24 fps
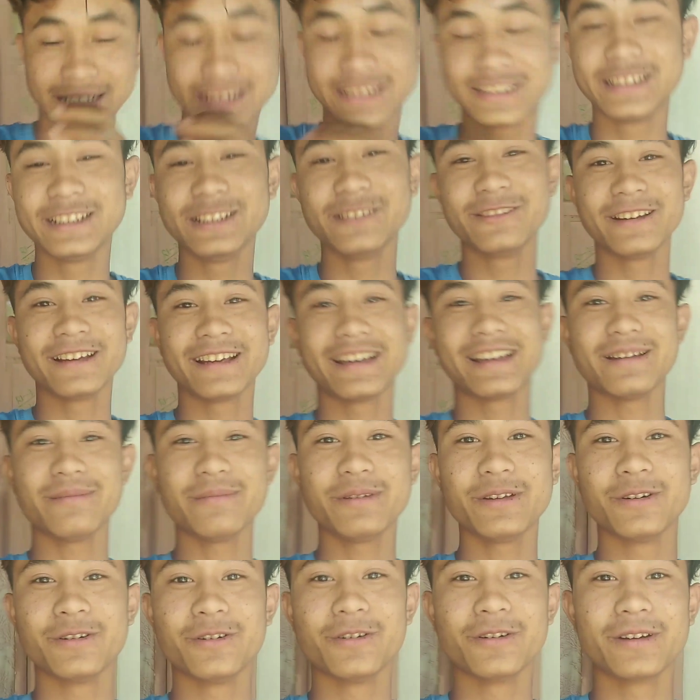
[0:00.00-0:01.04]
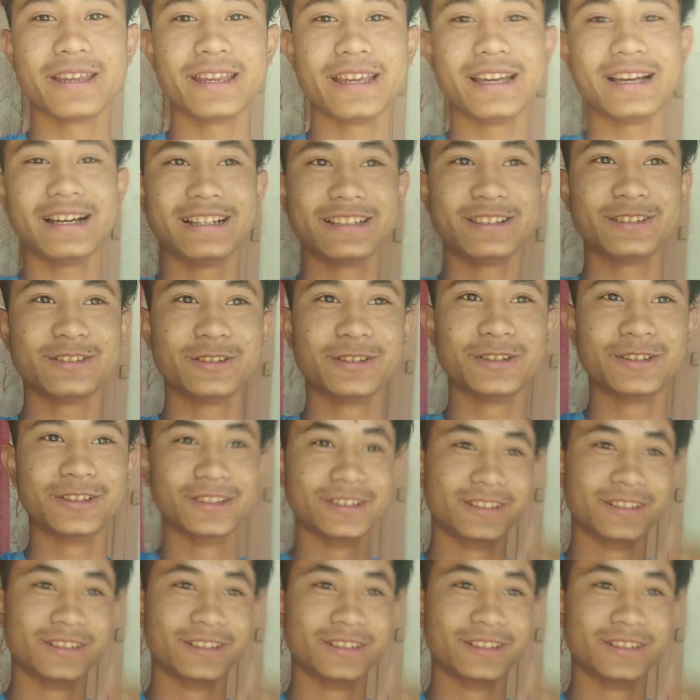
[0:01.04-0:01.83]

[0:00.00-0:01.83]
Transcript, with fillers: खांसी वगैरह भी हो गया तो